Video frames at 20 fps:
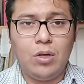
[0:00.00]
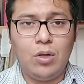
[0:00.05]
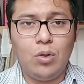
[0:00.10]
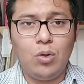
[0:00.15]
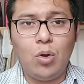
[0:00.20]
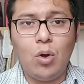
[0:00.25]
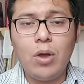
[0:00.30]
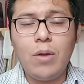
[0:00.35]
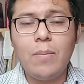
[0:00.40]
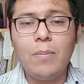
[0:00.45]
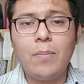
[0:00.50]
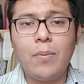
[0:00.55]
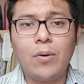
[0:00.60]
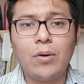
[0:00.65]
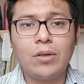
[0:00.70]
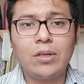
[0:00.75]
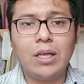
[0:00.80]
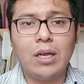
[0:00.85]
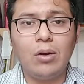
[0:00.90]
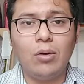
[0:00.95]
No
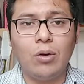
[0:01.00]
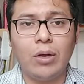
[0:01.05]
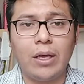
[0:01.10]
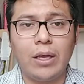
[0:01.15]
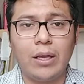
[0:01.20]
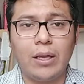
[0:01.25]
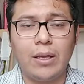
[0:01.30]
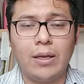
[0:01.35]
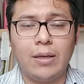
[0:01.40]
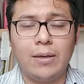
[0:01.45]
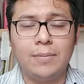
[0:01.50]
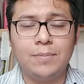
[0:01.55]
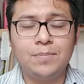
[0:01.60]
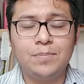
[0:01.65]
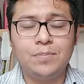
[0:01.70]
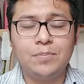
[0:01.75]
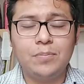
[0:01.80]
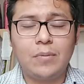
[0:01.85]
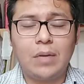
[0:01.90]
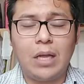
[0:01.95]
importa lo que
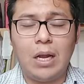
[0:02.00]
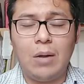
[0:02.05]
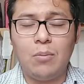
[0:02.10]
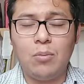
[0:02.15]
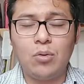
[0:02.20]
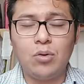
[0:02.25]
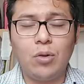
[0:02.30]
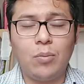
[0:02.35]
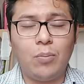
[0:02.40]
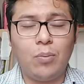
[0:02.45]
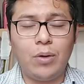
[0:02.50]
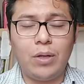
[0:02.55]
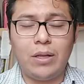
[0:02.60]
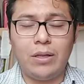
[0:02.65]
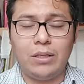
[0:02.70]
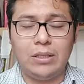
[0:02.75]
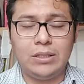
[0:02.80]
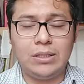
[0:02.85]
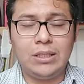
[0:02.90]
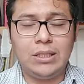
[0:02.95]
el mundo pueda
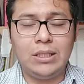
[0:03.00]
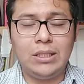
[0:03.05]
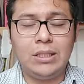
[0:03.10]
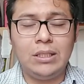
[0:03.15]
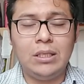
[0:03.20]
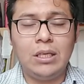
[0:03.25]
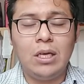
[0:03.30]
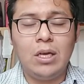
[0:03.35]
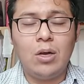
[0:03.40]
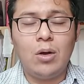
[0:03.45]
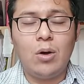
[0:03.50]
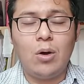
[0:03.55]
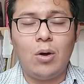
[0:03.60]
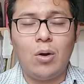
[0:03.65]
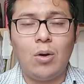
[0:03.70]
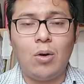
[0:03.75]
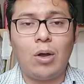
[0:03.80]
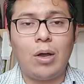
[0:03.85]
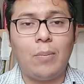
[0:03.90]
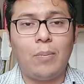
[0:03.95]
decir
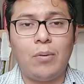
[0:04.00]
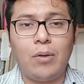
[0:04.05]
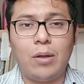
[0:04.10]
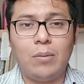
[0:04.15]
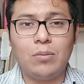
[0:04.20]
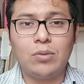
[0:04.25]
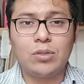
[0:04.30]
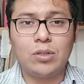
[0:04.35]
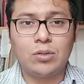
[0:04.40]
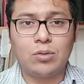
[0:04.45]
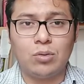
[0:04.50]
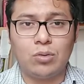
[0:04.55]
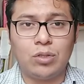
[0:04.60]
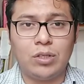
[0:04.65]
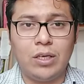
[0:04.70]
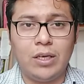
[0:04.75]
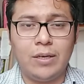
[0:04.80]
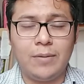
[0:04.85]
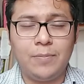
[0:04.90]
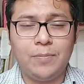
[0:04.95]
o lo que podamos
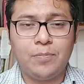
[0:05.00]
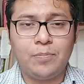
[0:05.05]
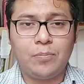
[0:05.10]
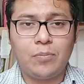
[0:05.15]
escuchar.